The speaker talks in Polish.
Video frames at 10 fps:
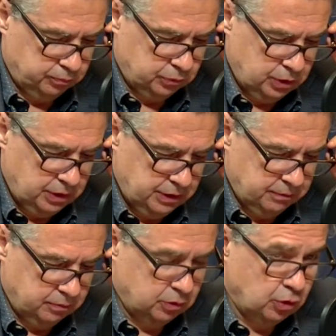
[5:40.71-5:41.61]
czyli
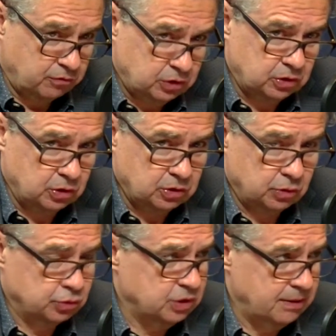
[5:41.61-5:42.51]
to wszystko, co
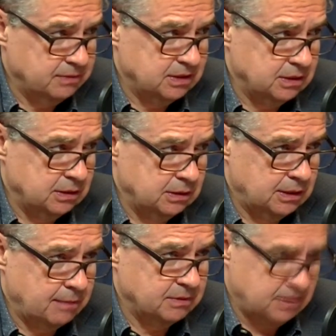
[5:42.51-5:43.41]
już Niemcy
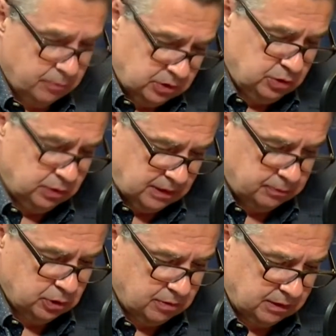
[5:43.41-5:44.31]
nam zapłaciły, na
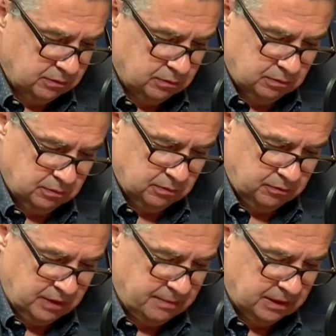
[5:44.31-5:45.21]
przykład
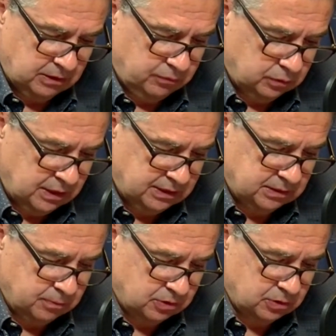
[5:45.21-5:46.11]
w ramach tej
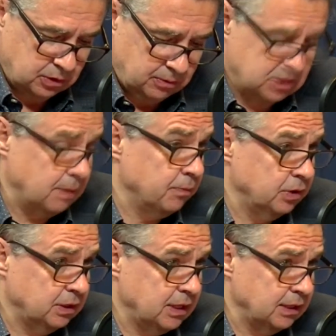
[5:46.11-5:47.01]
fundacji Polsko-Niemieckie
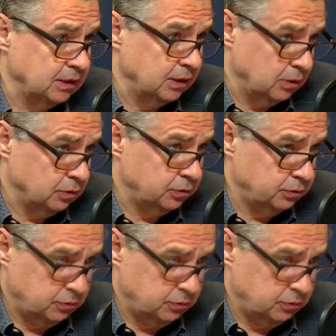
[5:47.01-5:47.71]
Pojednanie od